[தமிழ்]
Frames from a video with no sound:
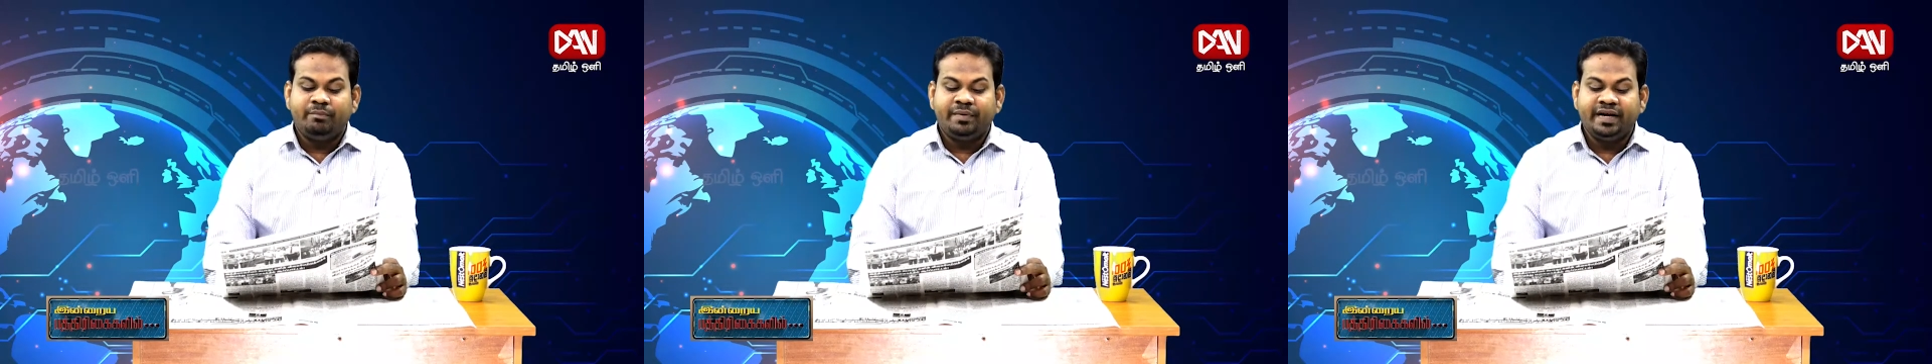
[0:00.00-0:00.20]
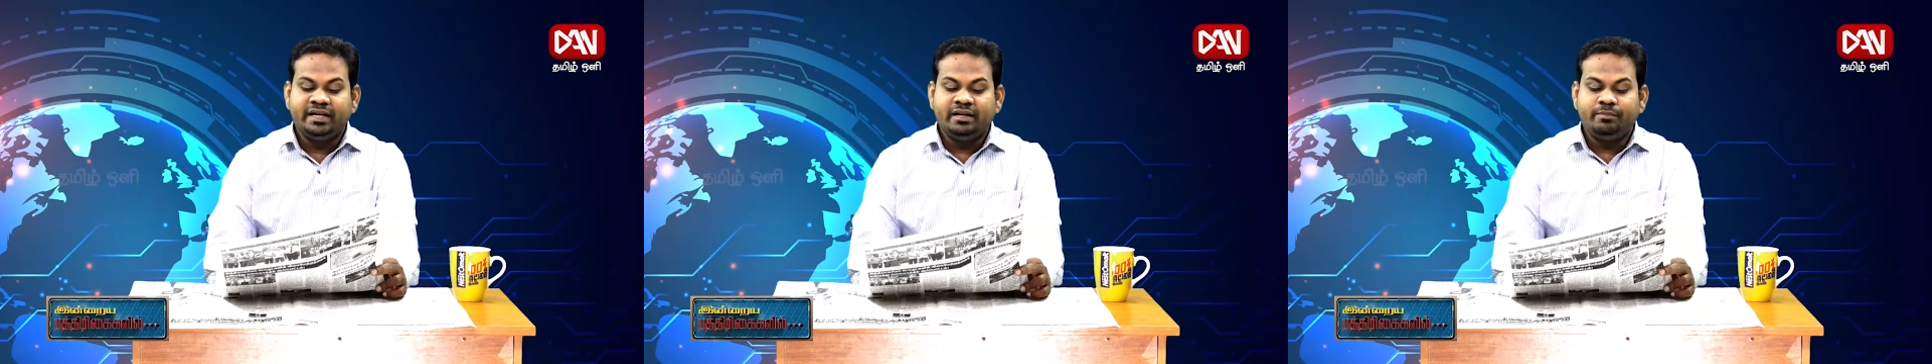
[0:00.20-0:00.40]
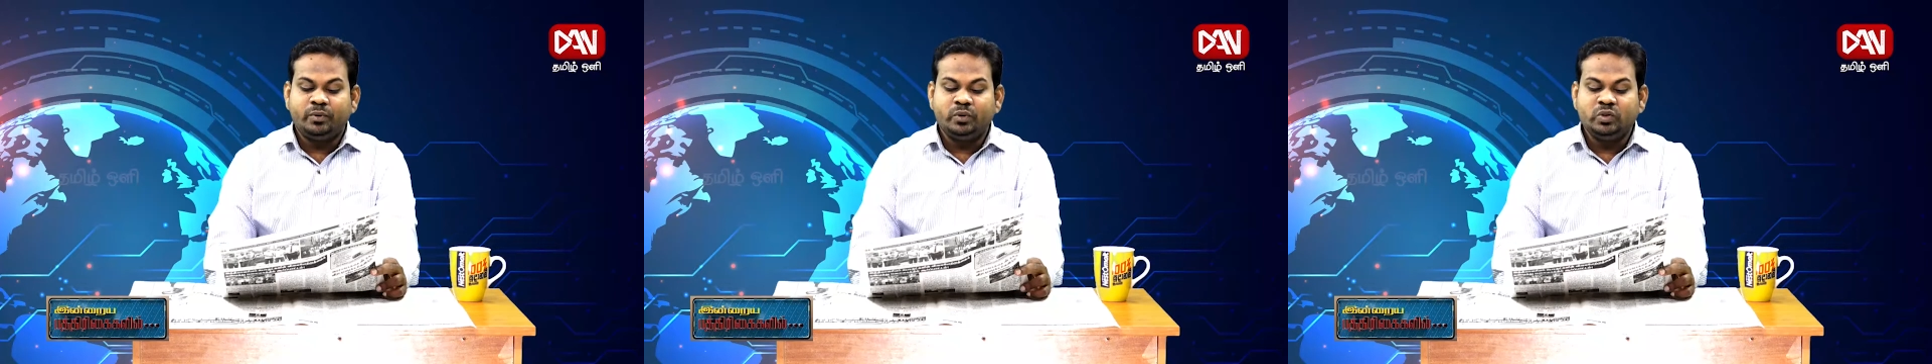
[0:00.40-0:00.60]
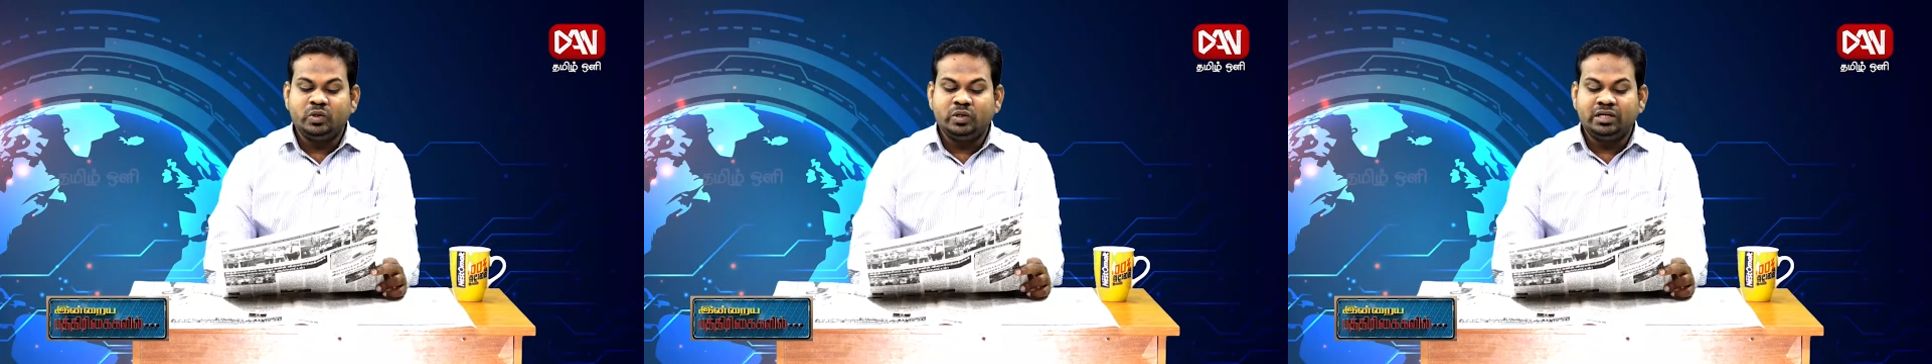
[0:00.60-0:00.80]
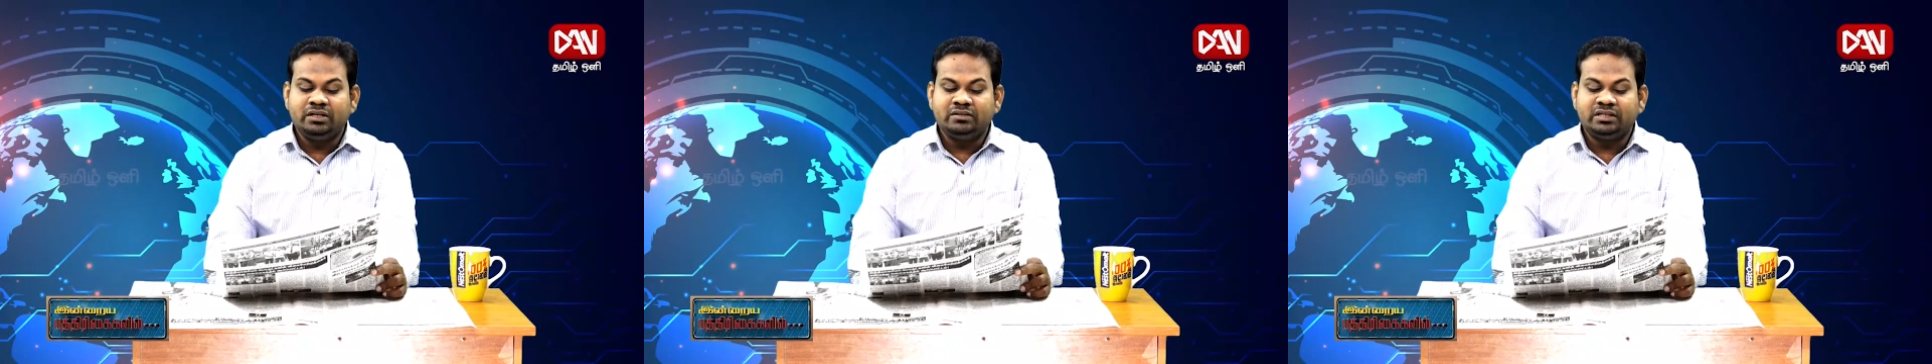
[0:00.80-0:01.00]
பயண
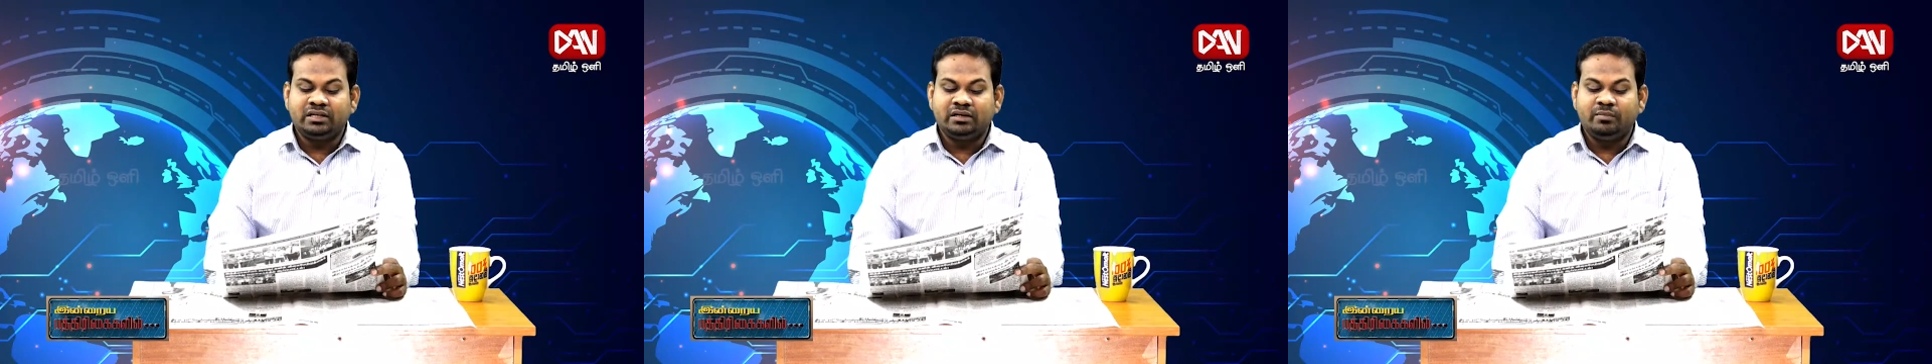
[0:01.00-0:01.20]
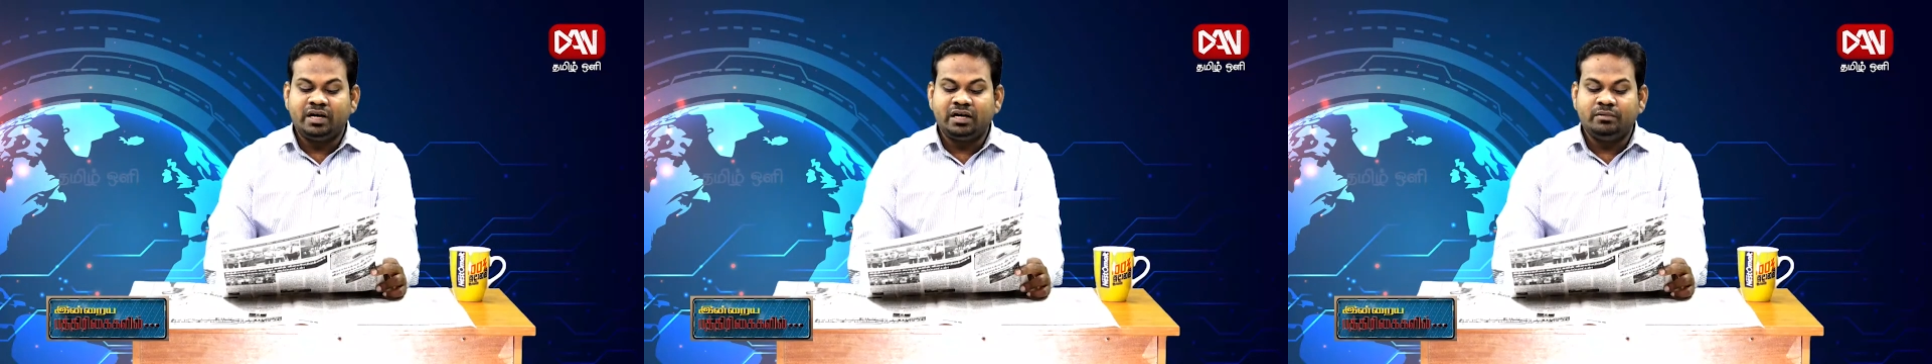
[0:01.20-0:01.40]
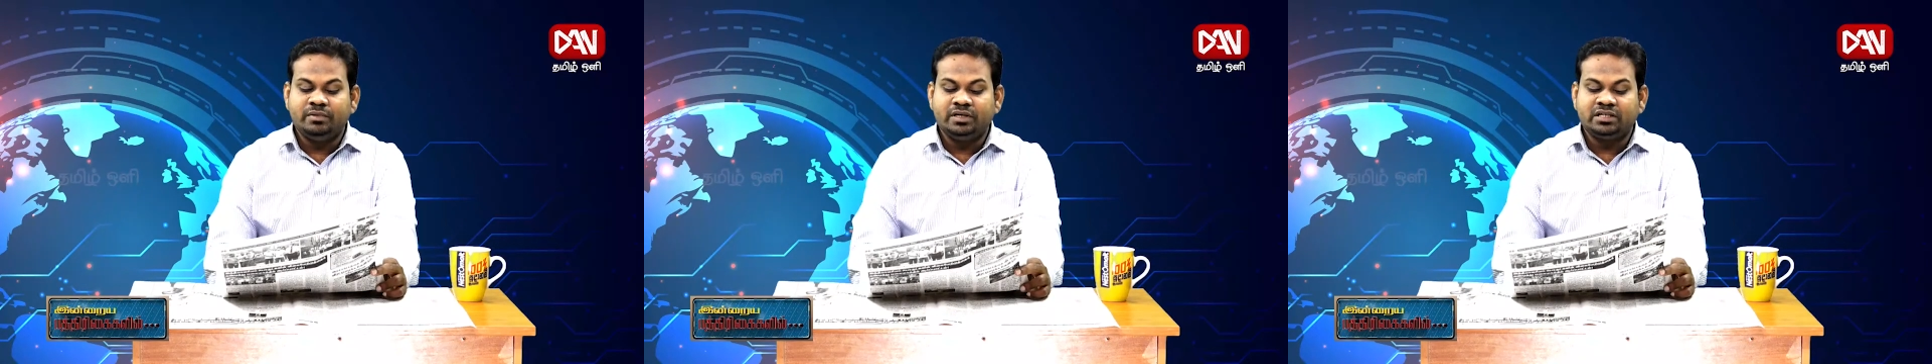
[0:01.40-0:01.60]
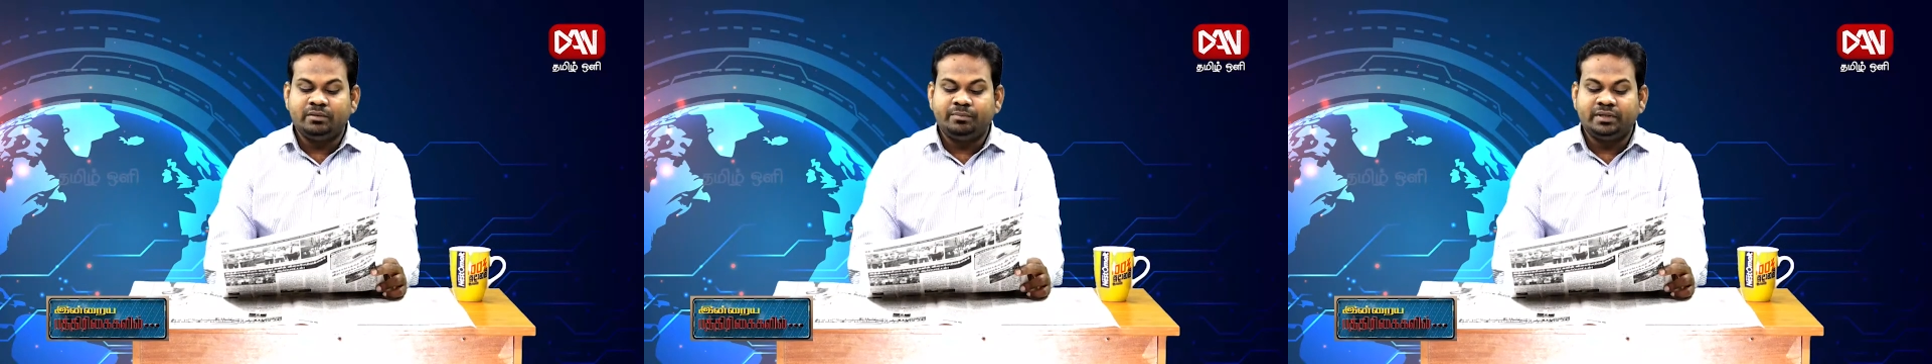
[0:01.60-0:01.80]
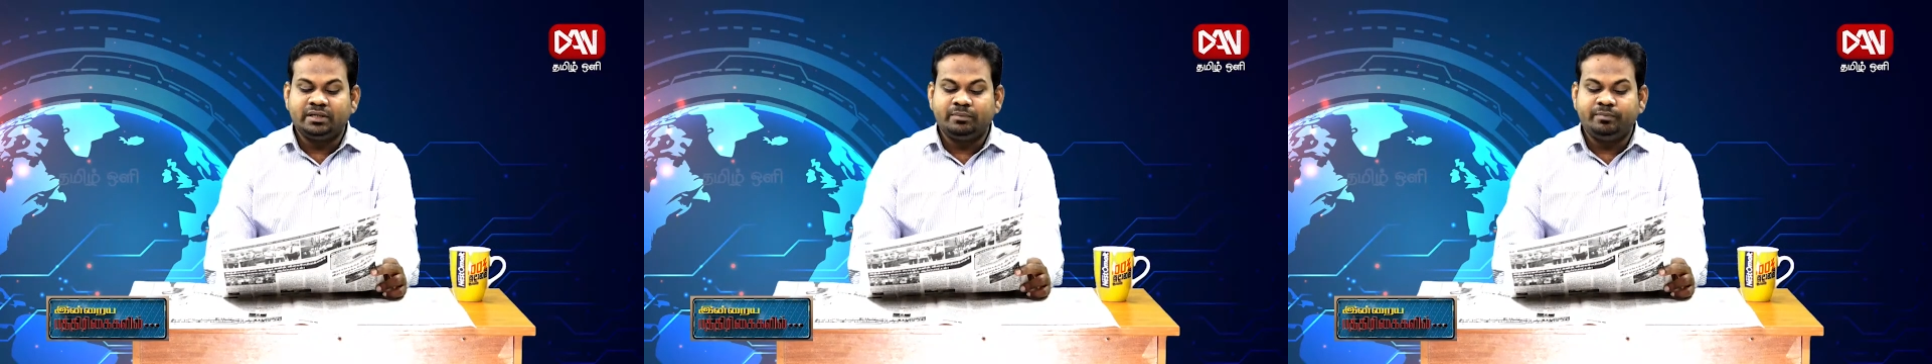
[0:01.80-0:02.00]
பொதியொன்றில் சடலமாக
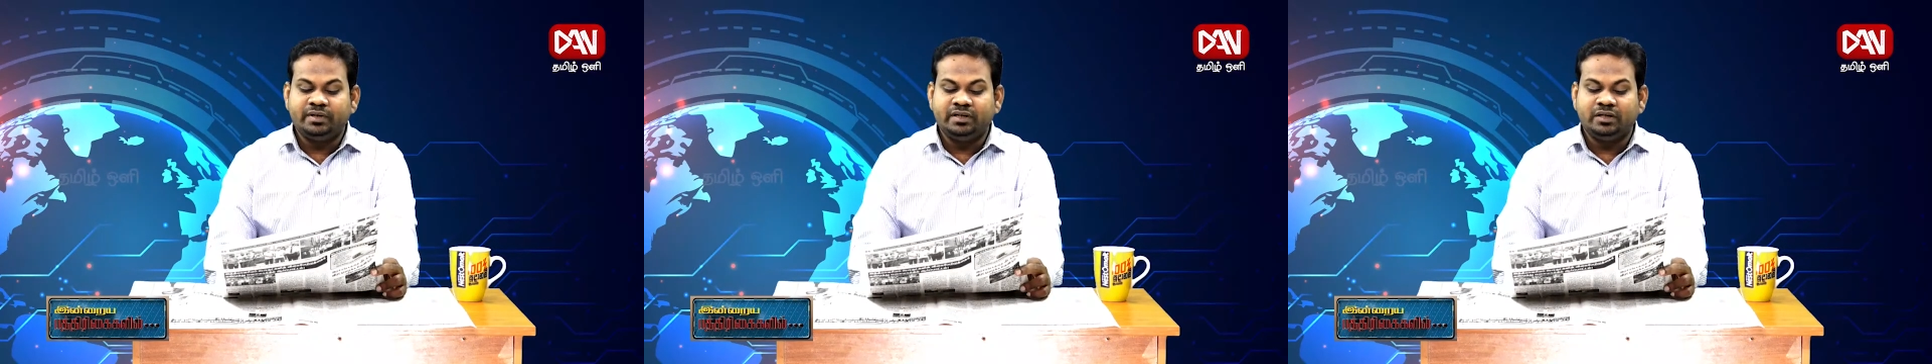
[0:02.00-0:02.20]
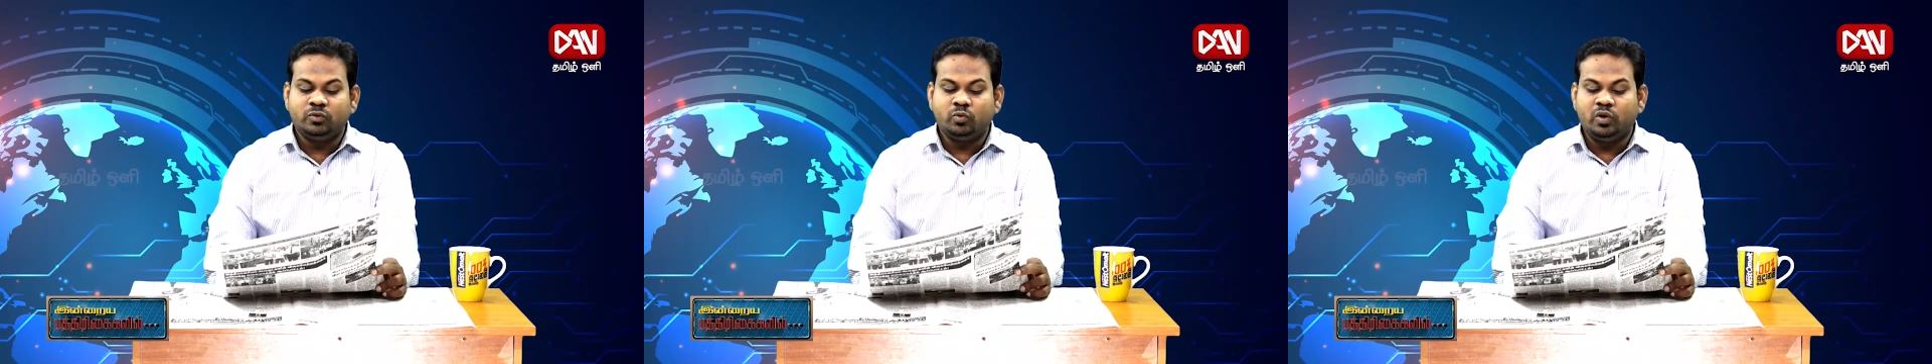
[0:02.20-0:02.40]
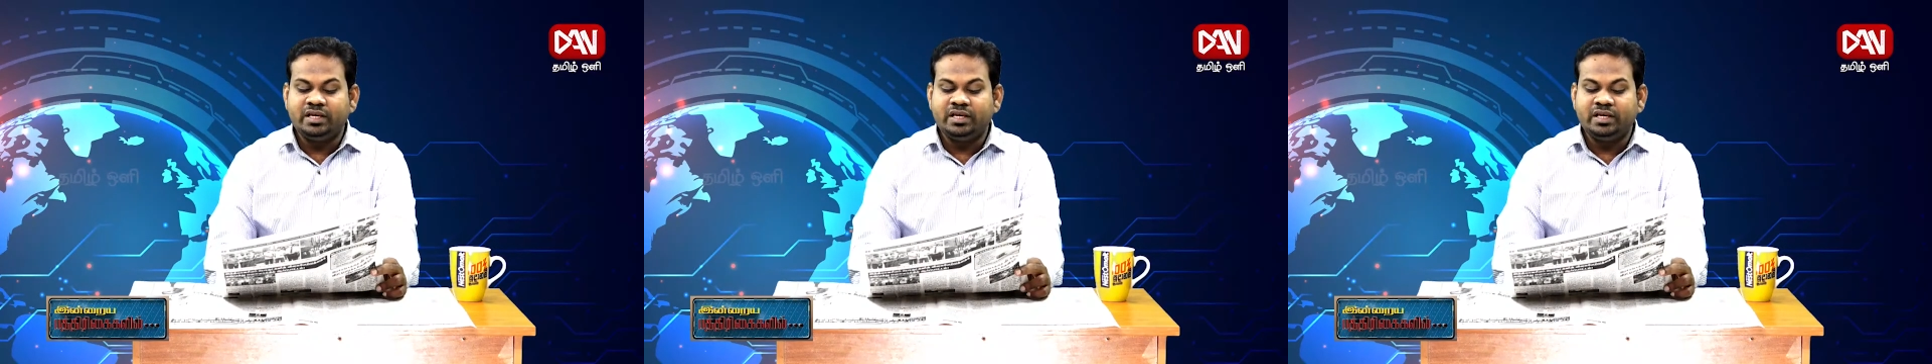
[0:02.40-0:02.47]
மீட்கப்பட்ட பெண்